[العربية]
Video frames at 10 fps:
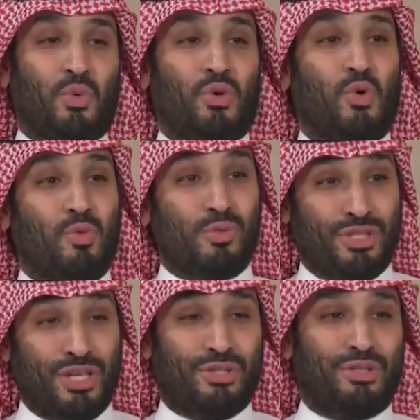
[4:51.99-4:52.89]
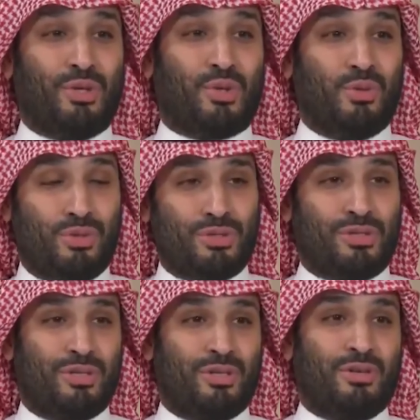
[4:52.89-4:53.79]
وإذا هو مو مستعد يكون
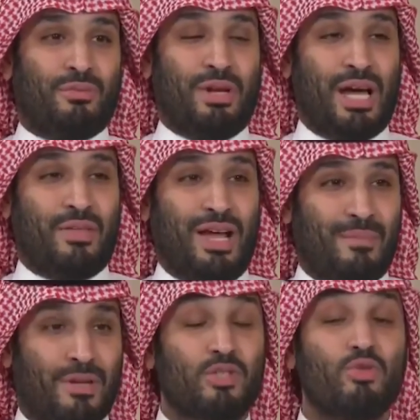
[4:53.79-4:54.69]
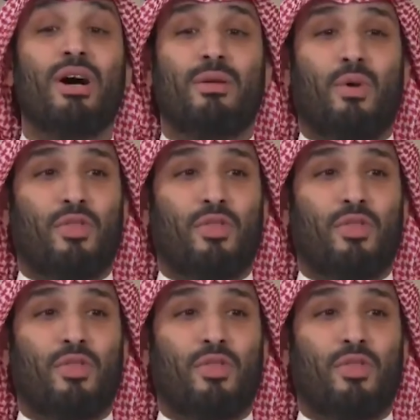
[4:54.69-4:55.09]
جزء من هذا العمل سواء